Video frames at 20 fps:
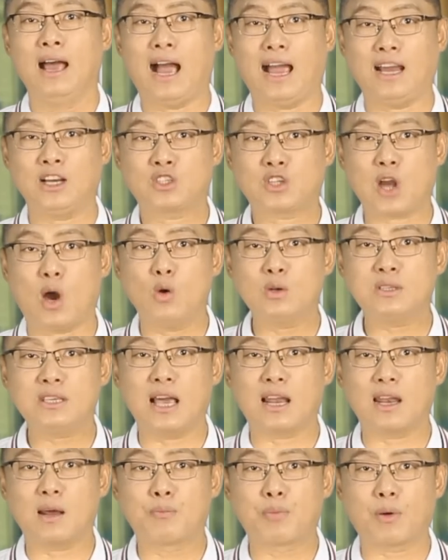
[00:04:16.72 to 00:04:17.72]
还召
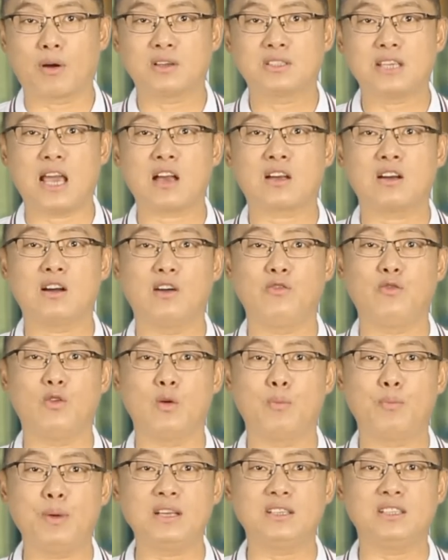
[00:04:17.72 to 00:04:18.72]
见了布尔加科
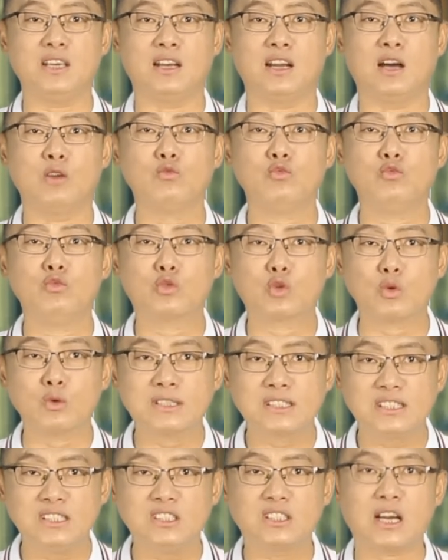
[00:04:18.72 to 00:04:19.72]
夫，并且呢语
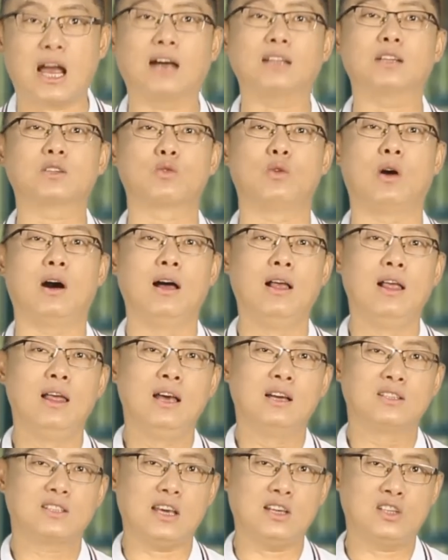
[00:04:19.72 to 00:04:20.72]
重心长地说，
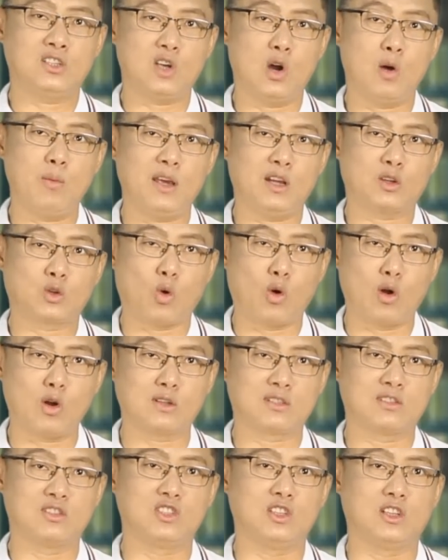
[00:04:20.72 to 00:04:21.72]
在消灭托
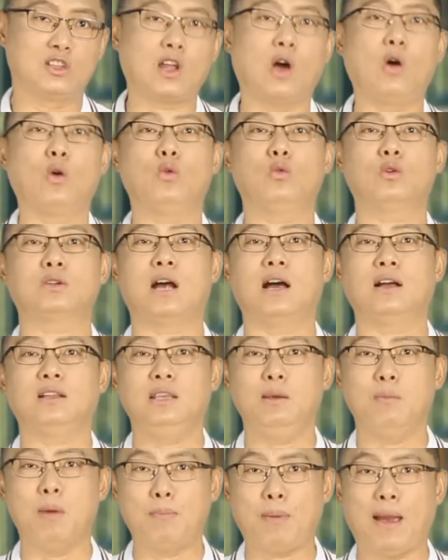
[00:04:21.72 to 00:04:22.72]
洛茨基的道路上，
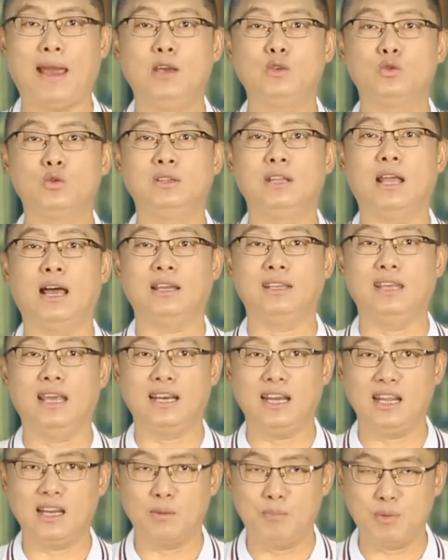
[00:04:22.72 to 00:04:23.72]
你们白军呢也
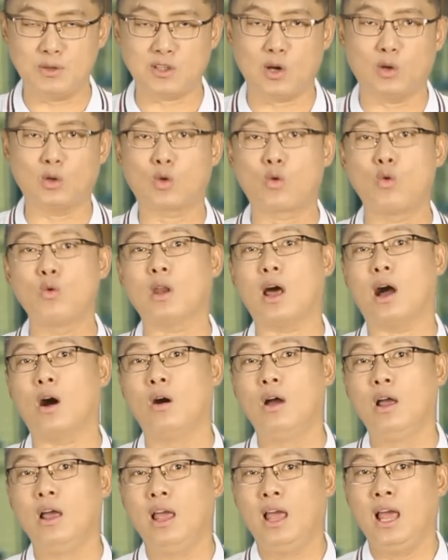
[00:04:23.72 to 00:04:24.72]
立了不小的功劳。
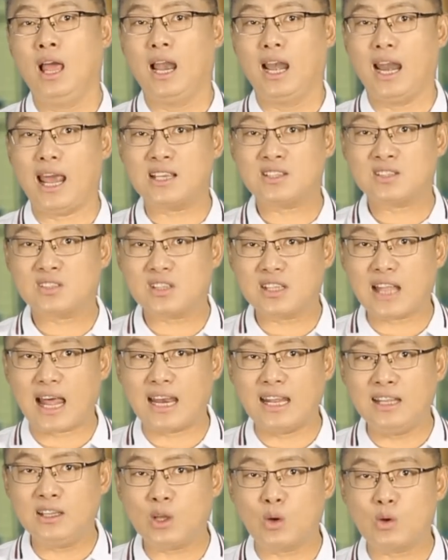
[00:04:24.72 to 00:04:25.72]
连斯大
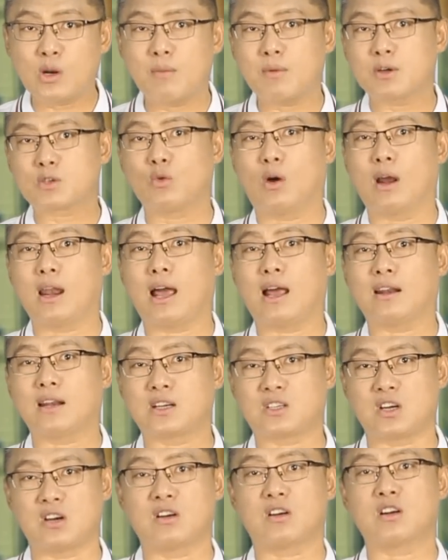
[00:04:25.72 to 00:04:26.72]
林都这么说了，
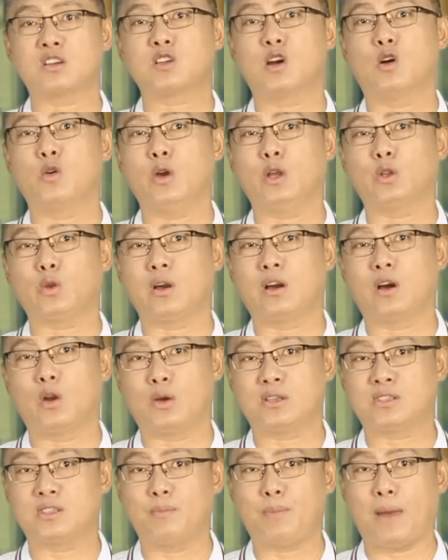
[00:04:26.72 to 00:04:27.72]
那整个社会对俄
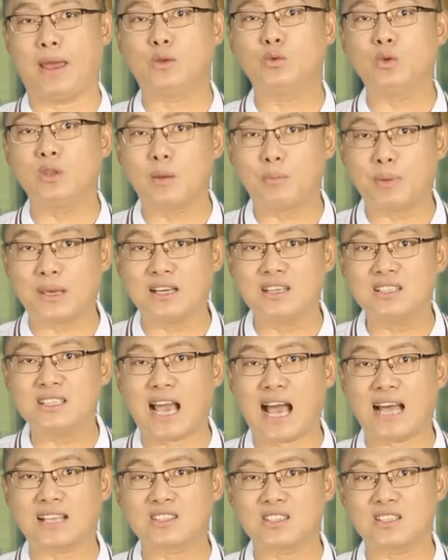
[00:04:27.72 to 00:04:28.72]
罗斯白军的评
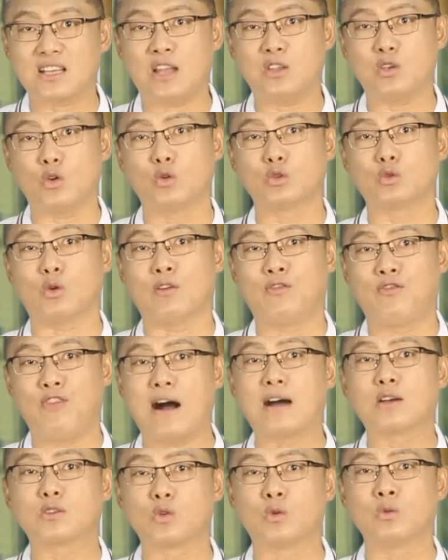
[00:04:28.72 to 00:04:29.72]
价自然就有所
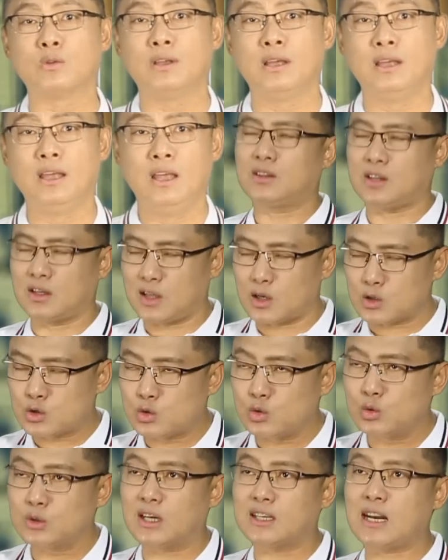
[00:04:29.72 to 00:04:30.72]
放松。等到
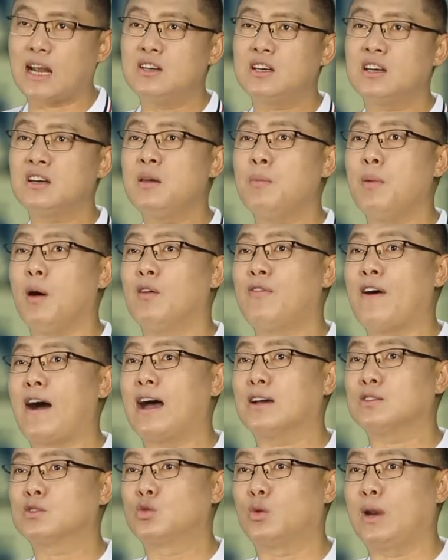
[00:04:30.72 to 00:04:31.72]
苏德战争一爆
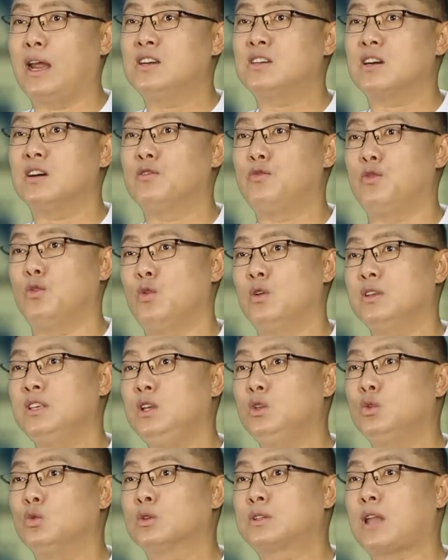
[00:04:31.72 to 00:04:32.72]
发，苏联政府
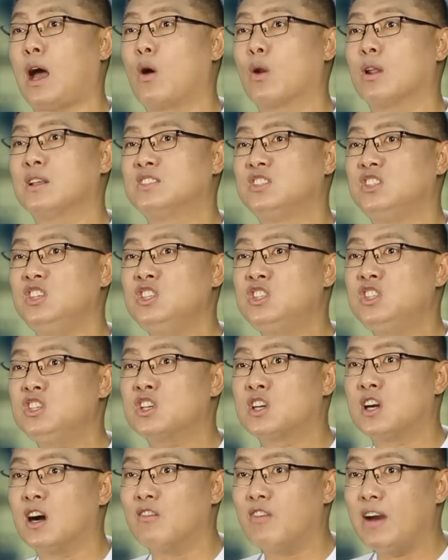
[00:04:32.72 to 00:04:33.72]
一度到了岌
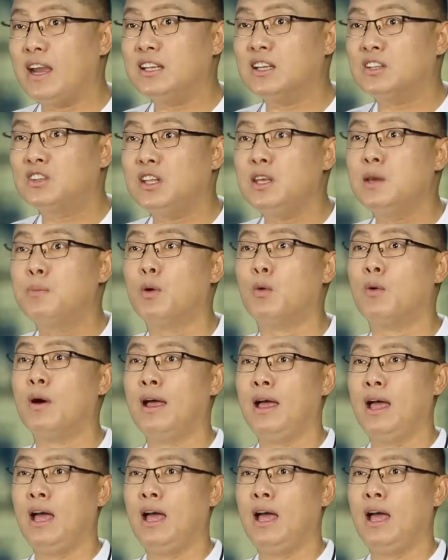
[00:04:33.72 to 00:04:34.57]
岌可危的地步。